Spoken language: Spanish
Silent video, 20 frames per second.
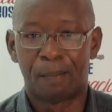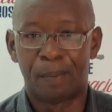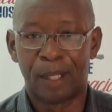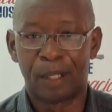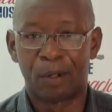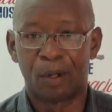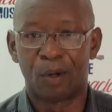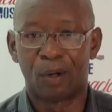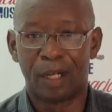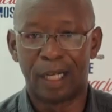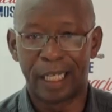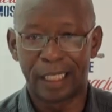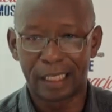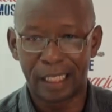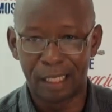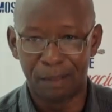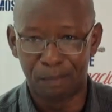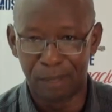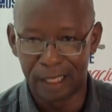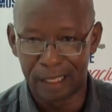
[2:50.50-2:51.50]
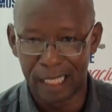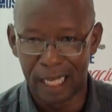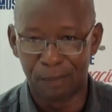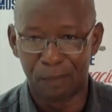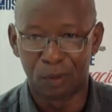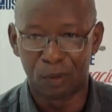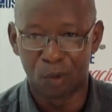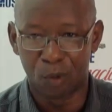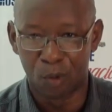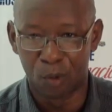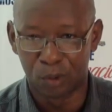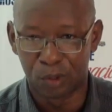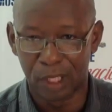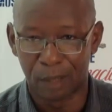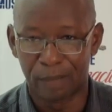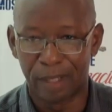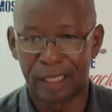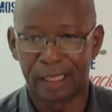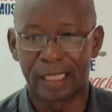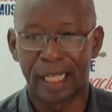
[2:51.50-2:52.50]
pero les invitamos
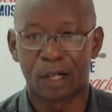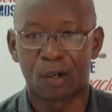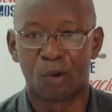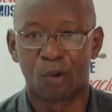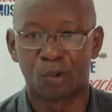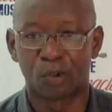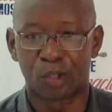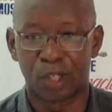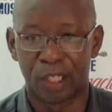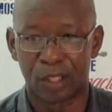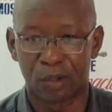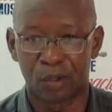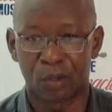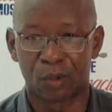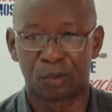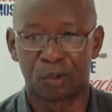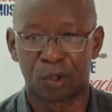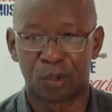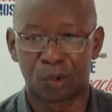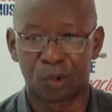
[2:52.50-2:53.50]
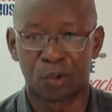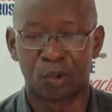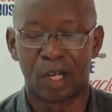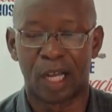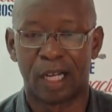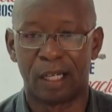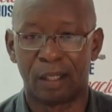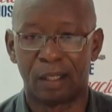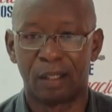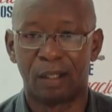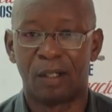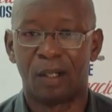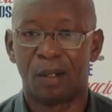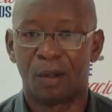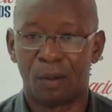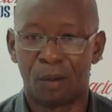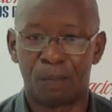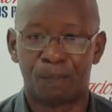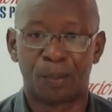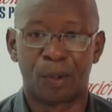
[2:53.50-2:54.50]
justamente a Consenso Constitucional,
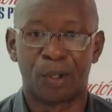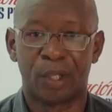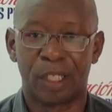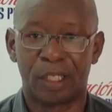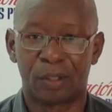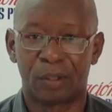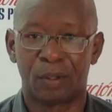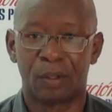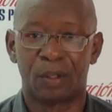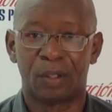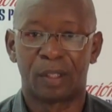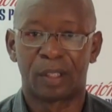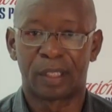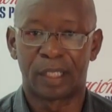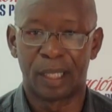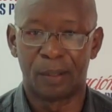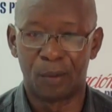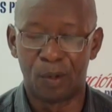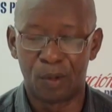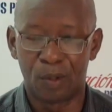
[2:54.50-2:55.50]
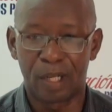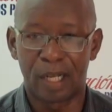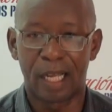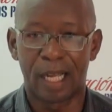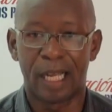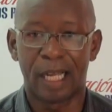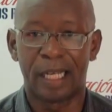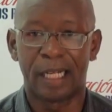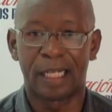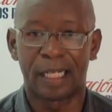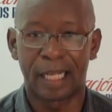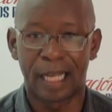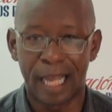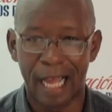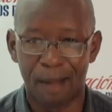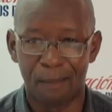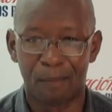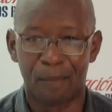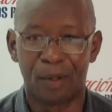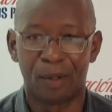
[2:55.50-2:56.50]
un proyecto que busca el
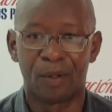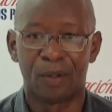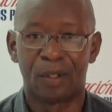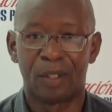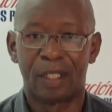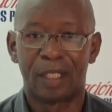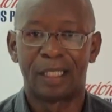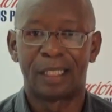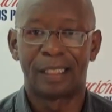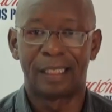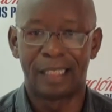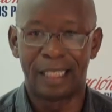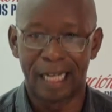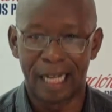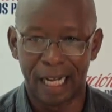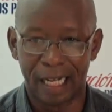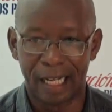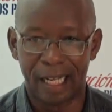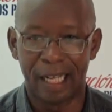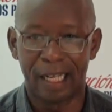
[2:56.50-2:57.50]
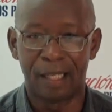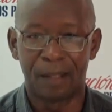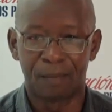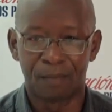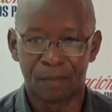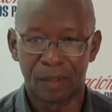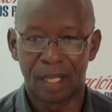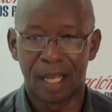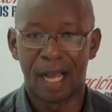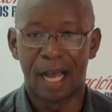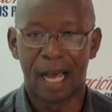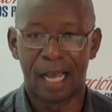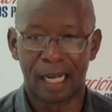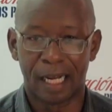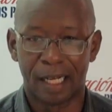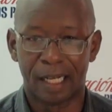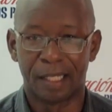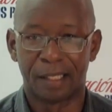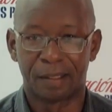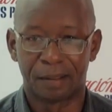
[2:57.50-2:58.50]
cambio de la ley a
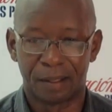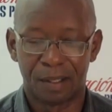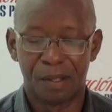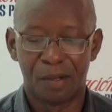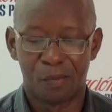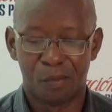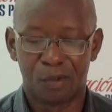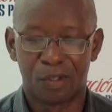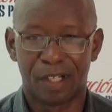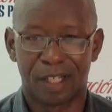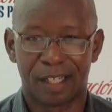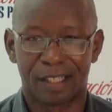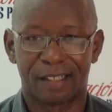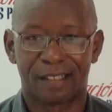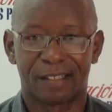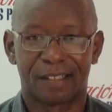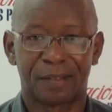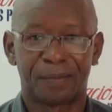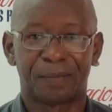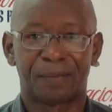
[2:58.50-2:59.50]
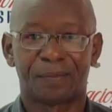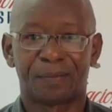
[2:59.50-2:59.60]
la ley. Muchas gracias.